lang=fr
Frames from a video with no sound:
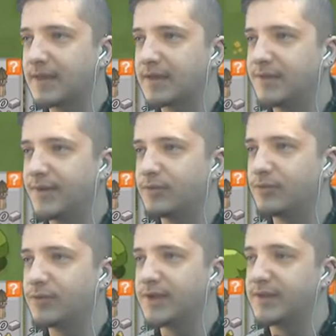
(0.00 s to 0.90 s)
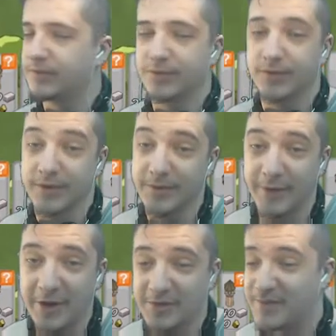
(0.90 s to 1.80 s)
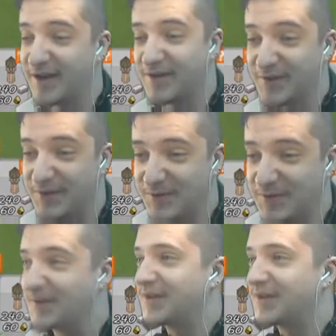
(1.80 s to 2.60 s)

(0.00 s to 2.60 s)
qui va nous coûter des ressources de bois, bien entendu.